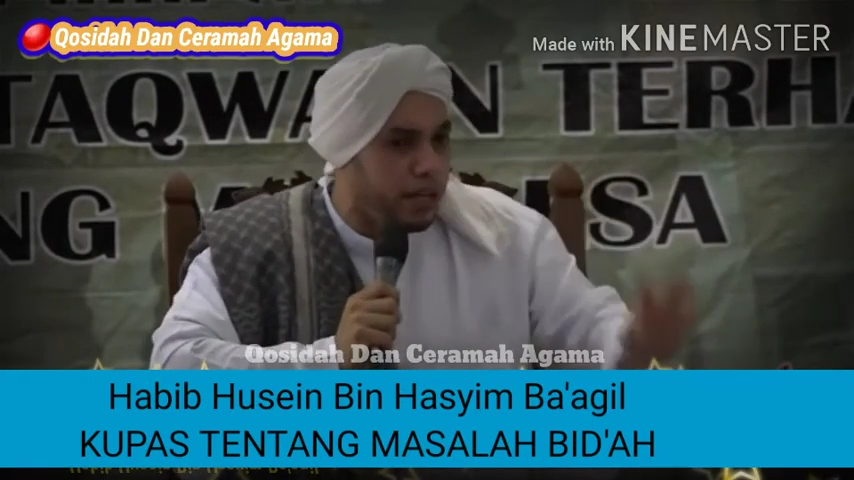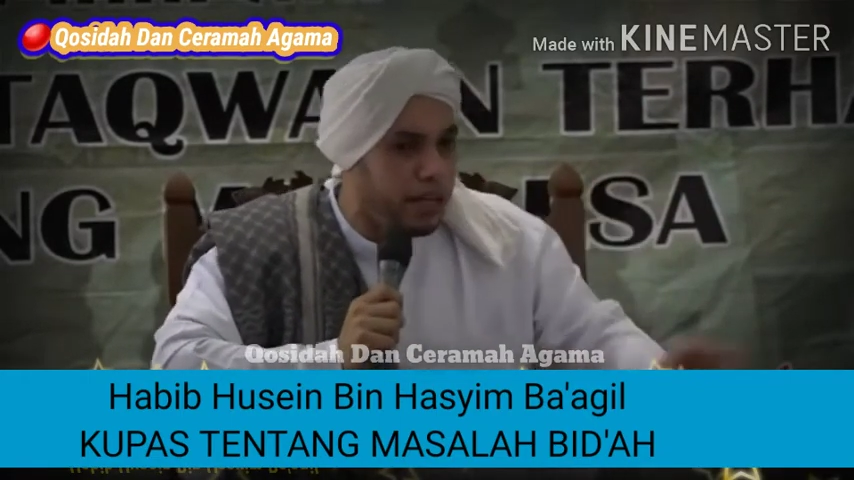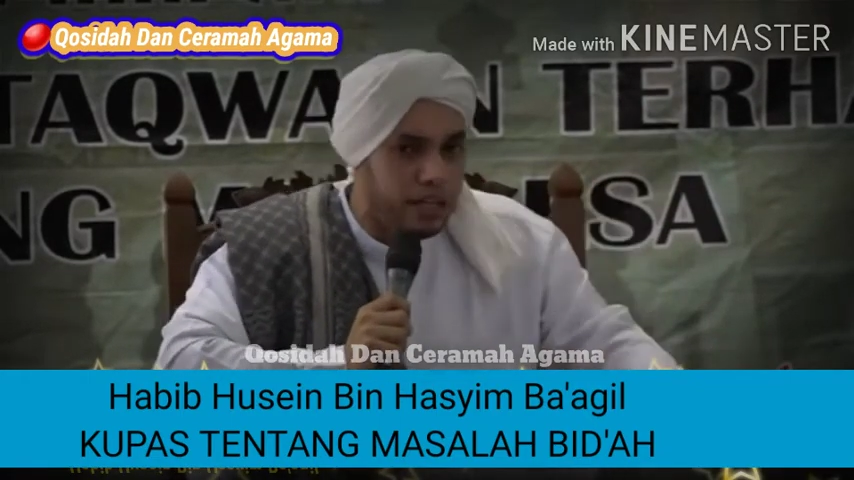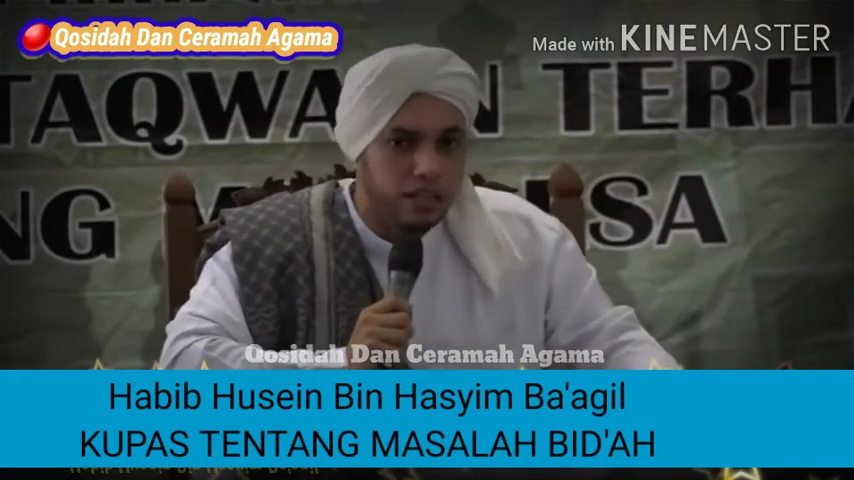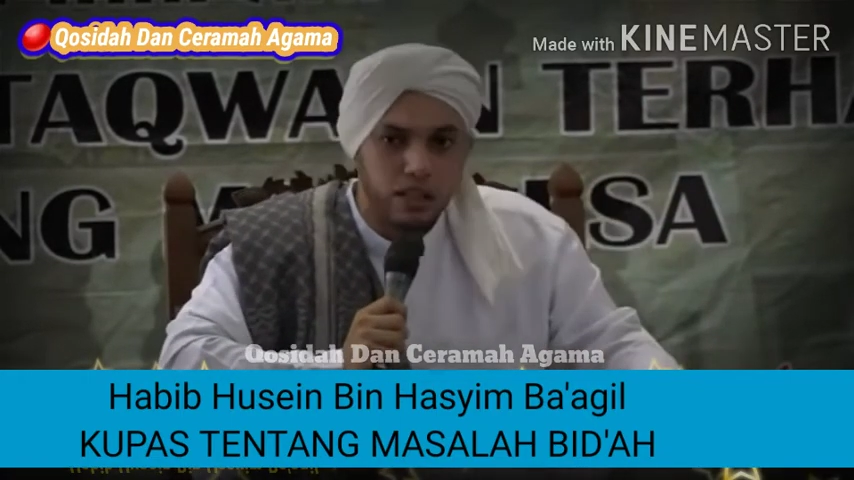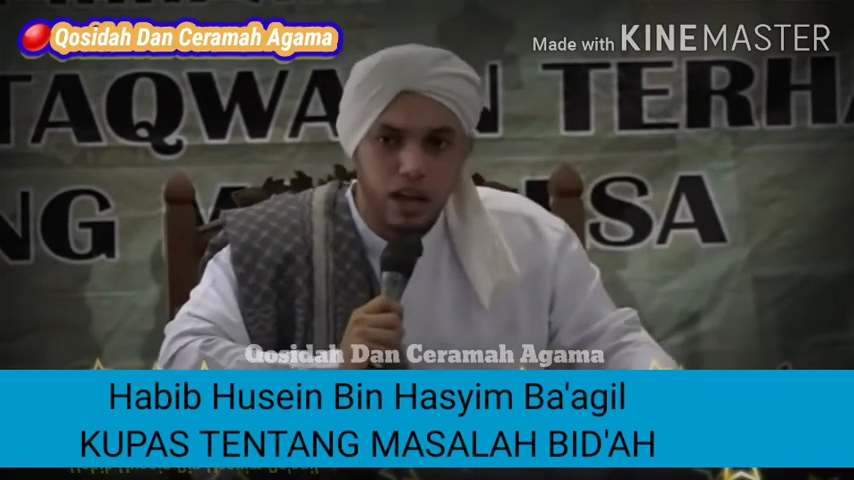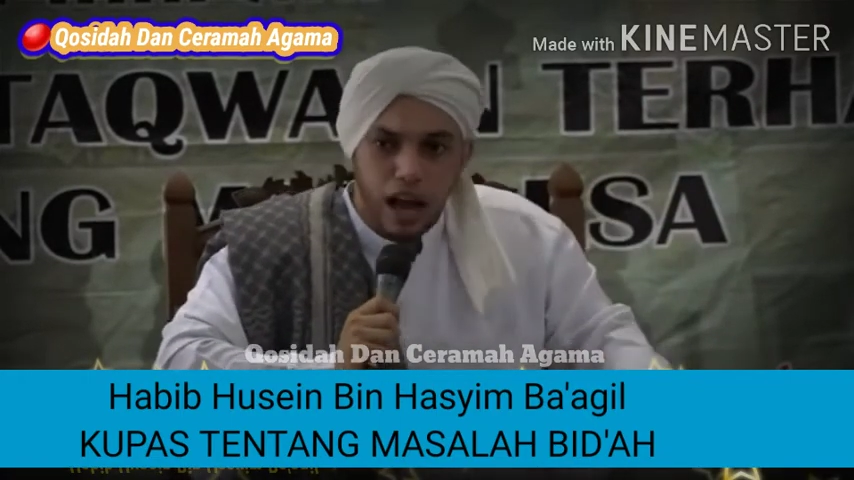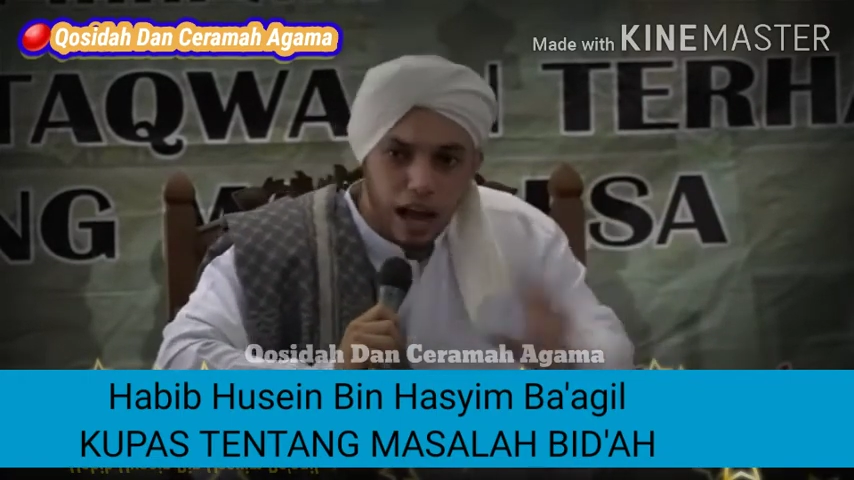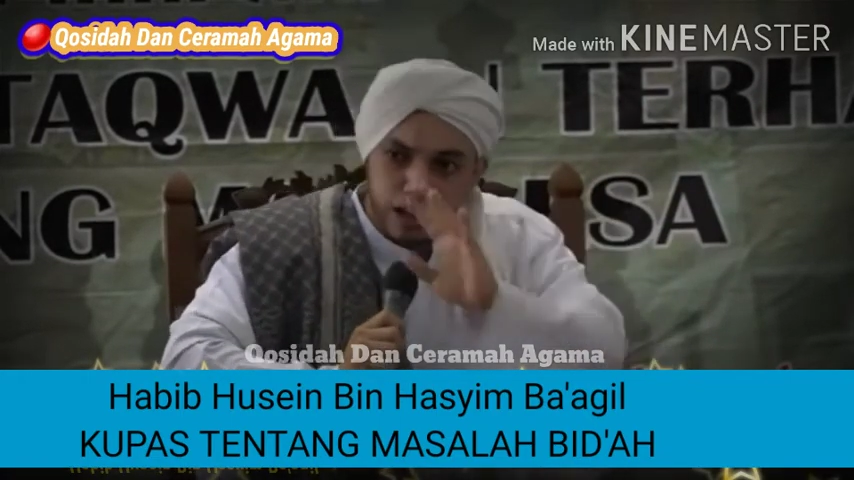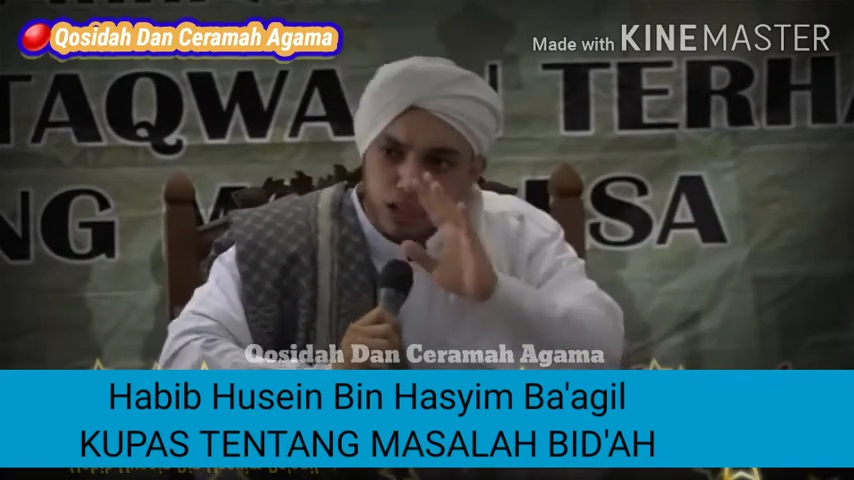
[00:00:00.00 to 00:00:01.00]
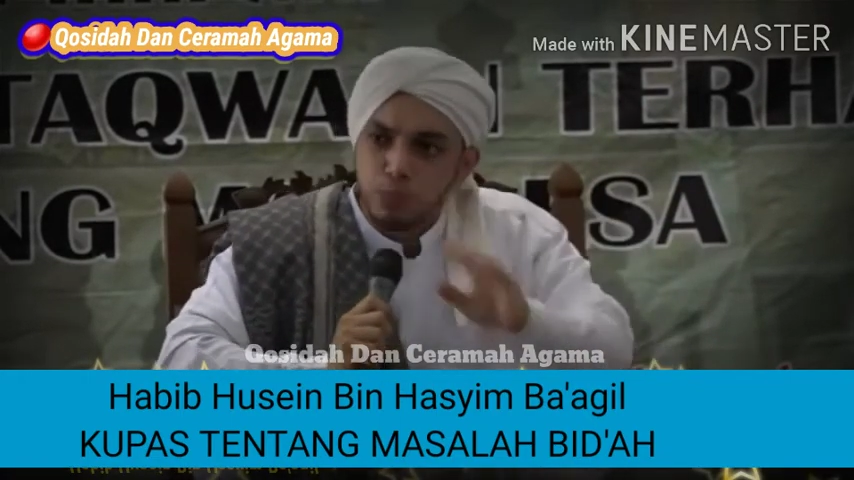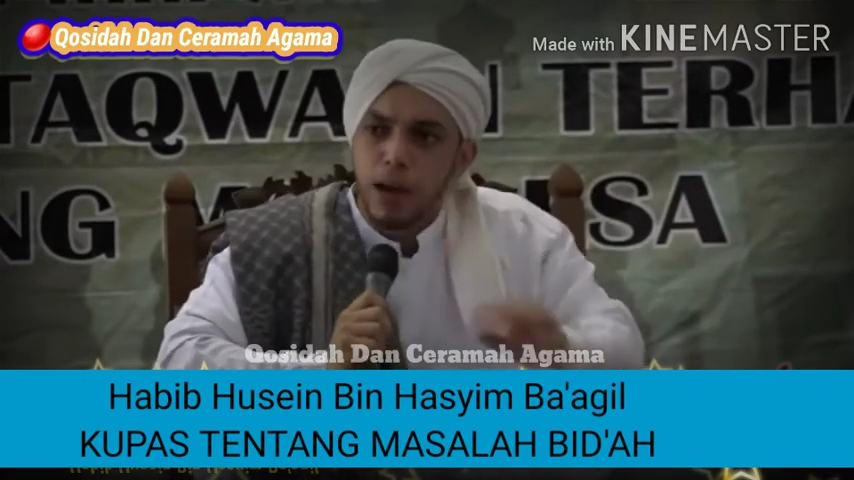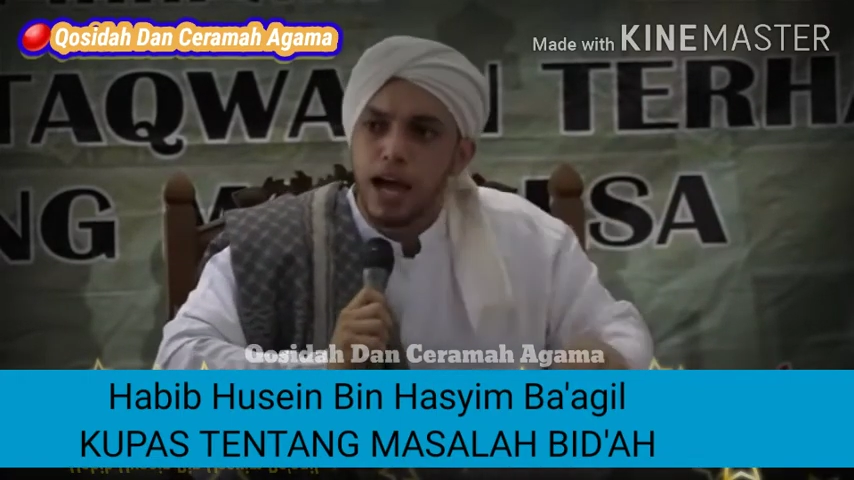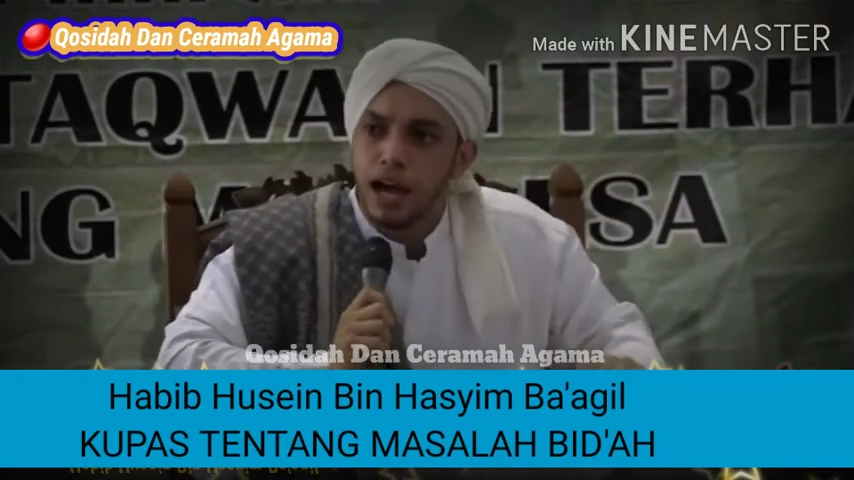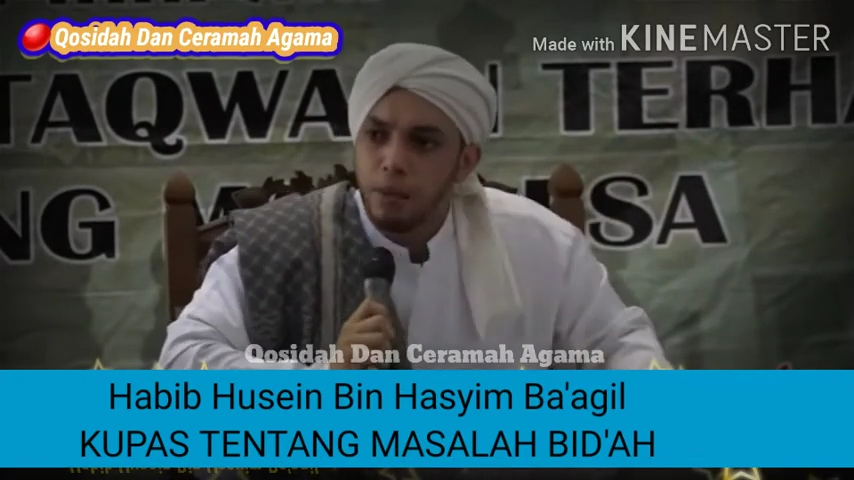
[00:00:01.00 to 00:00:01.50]
ini harus
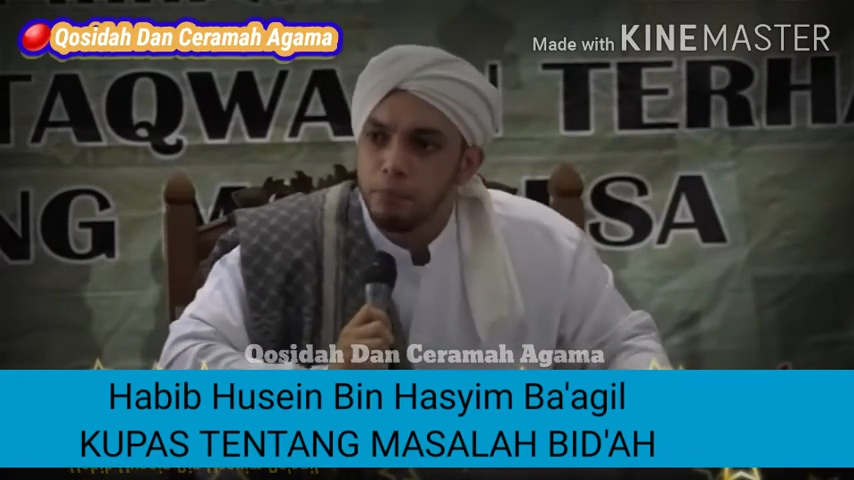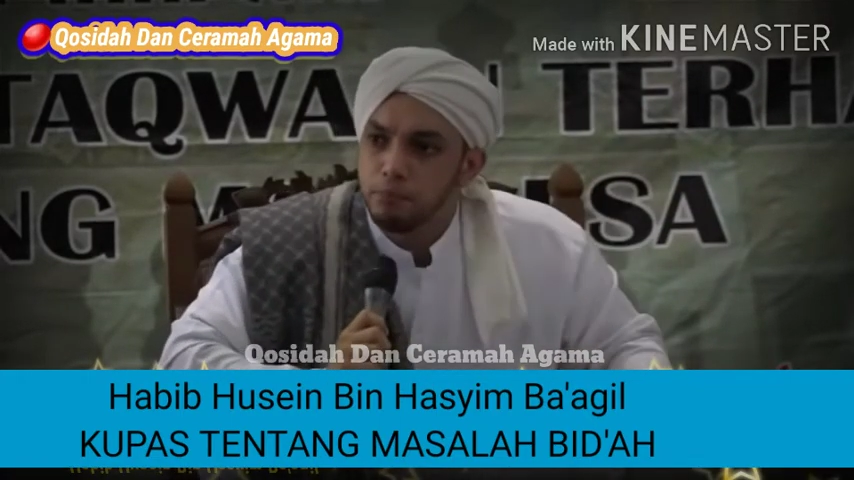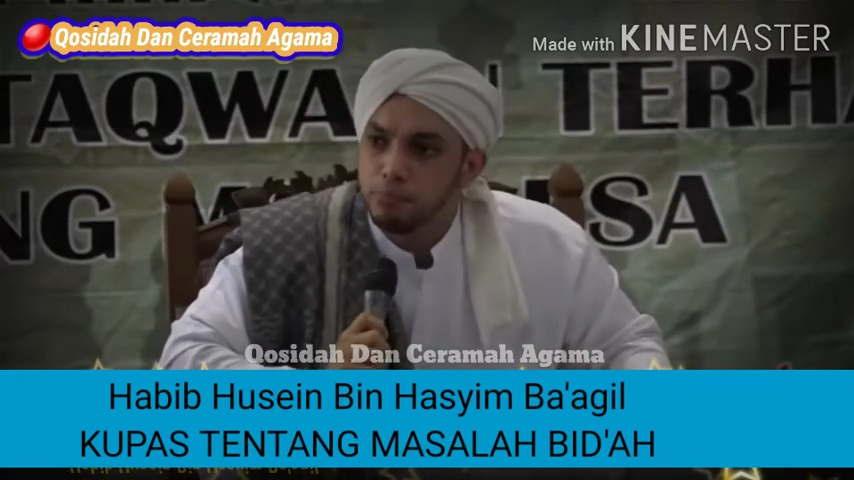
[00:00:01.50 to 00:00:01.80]
paham